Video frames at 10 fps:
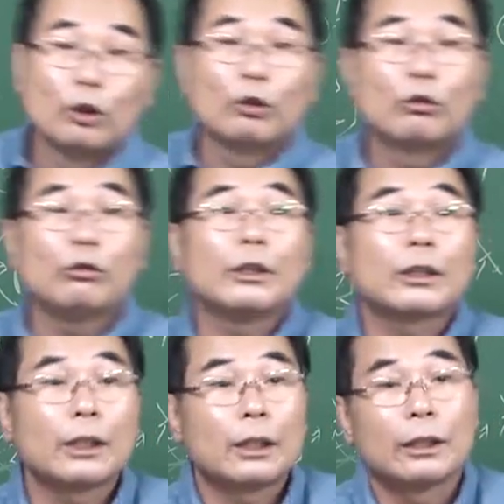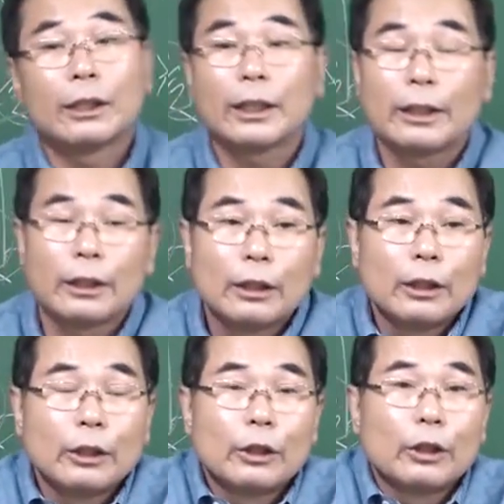술 장사하는데
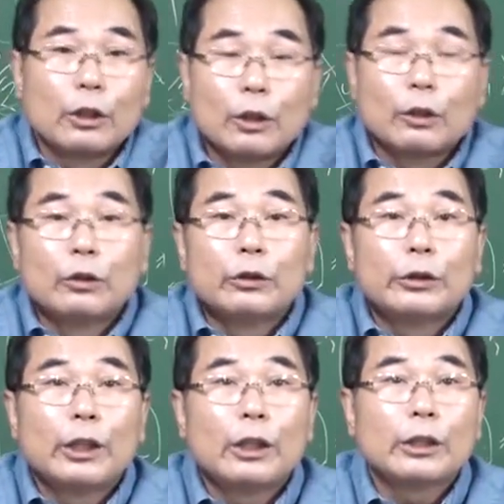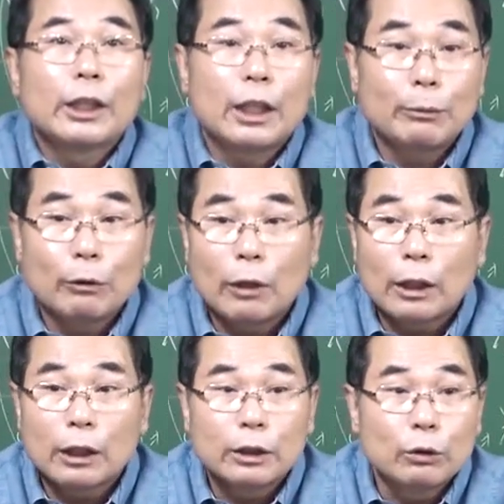그 세 사람이
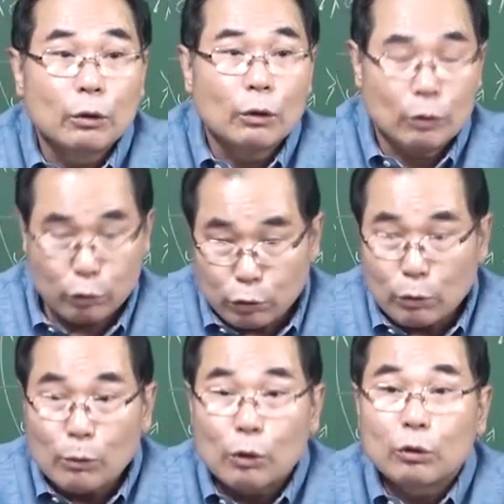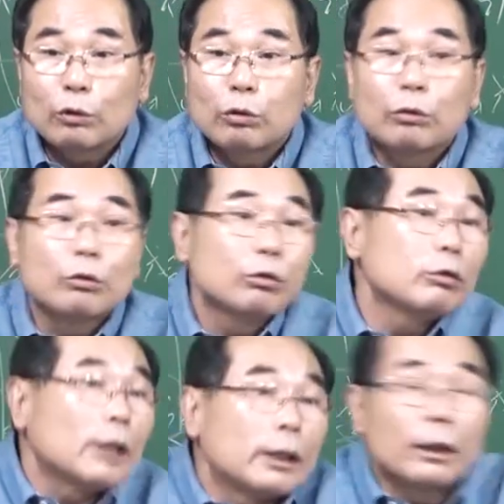와가지고 술을 먹고 술,
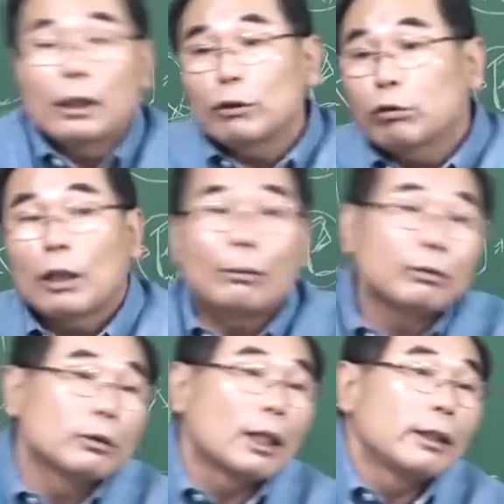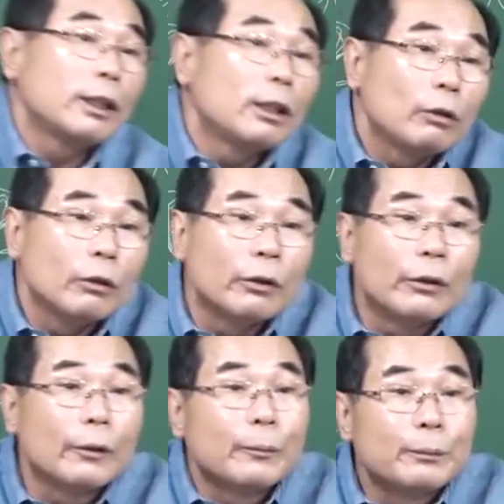술을 안, 술값을 안 내는
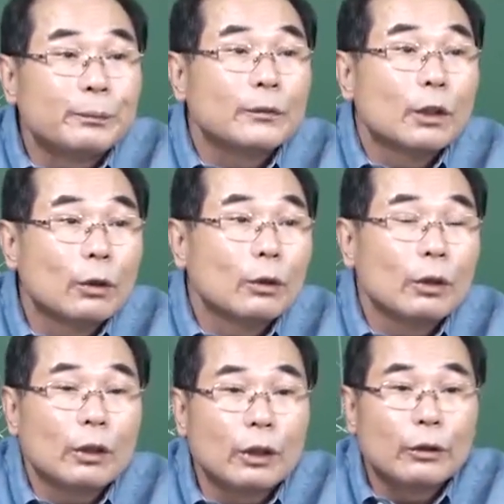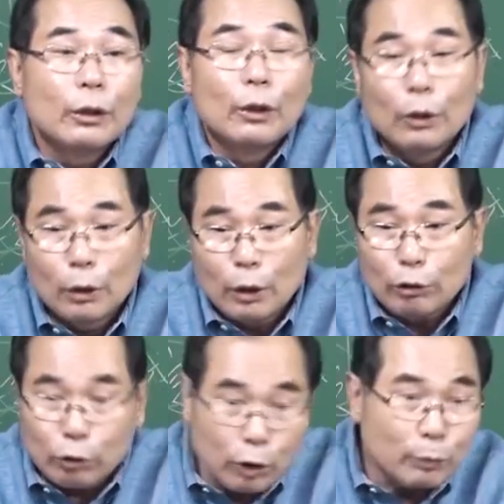거요 그러니까 아,
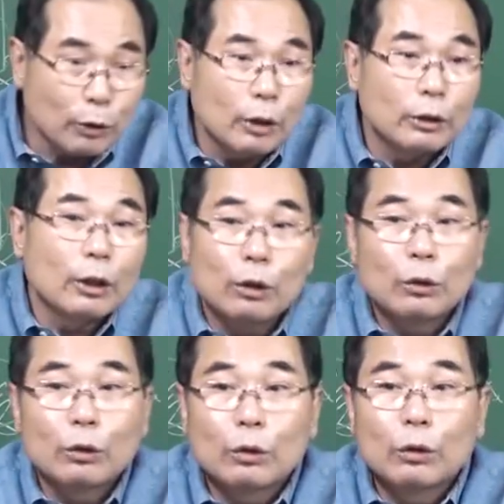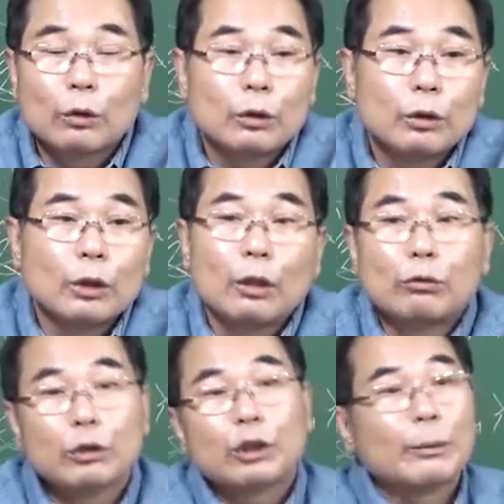술값 줘라 그러니까 야
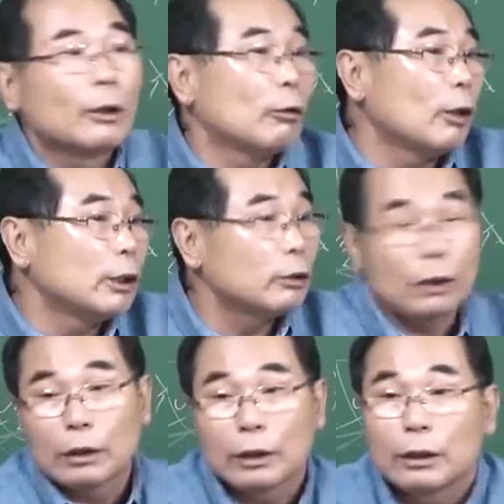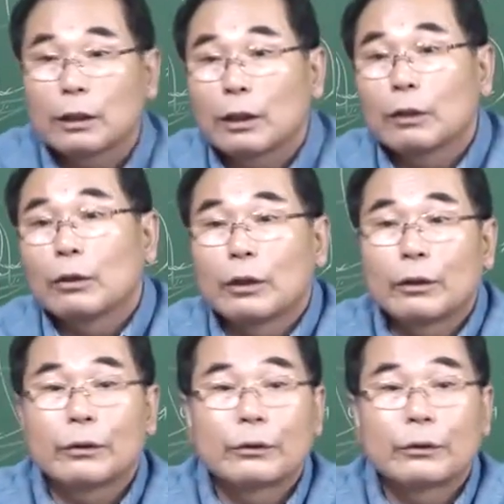우리 집에 와 있어라 그러더라는 거예요.